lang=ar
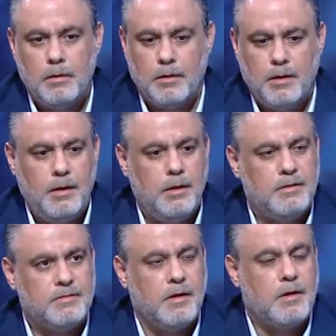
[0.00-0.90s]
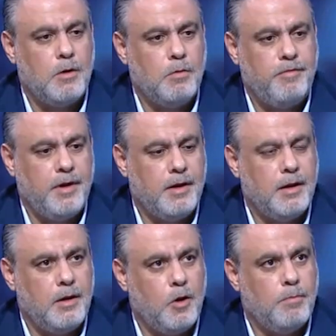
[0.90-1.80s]
كل اللي صار انه في عندنا
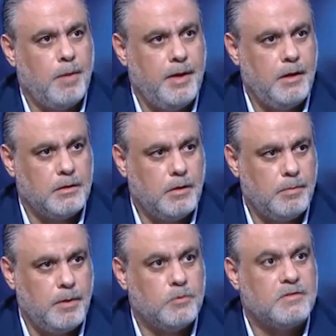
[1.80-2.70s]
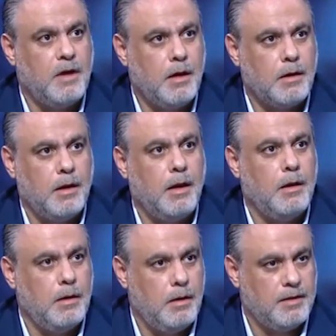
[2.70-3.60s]
اليوم مبالغ ضخمه مستحقه
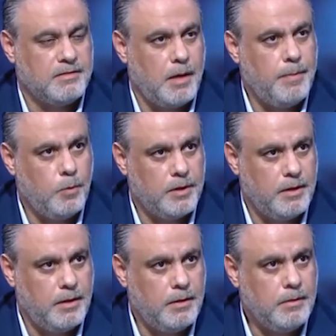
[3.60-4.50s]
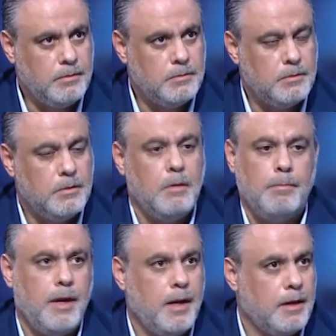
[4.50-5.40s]
لاصحاب الودائع
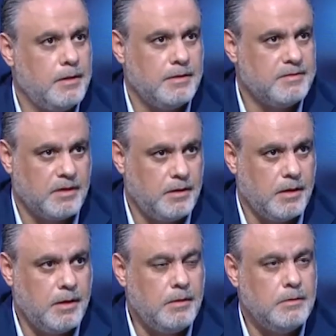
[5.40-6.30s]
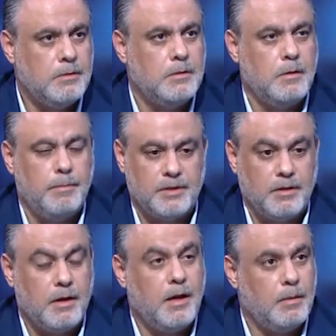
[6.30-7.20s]
منك قادر تسكرها
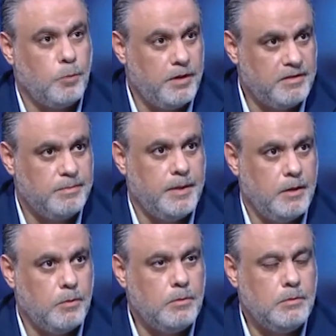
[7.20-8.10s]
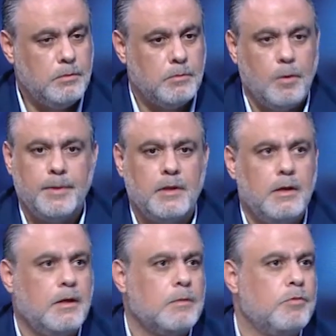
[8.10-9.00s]
بالطريقه المناسبه لهم
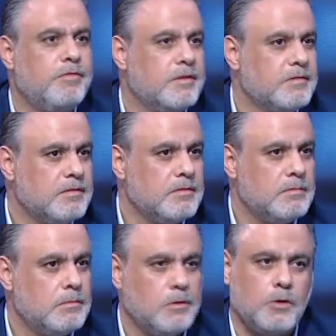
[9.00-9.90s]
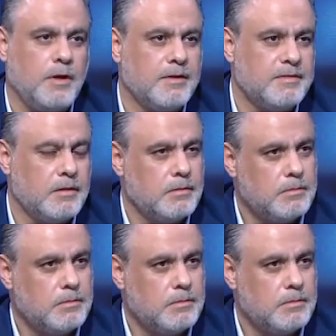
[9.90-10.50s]
وبالتالي انت مفلس نقطة على السطر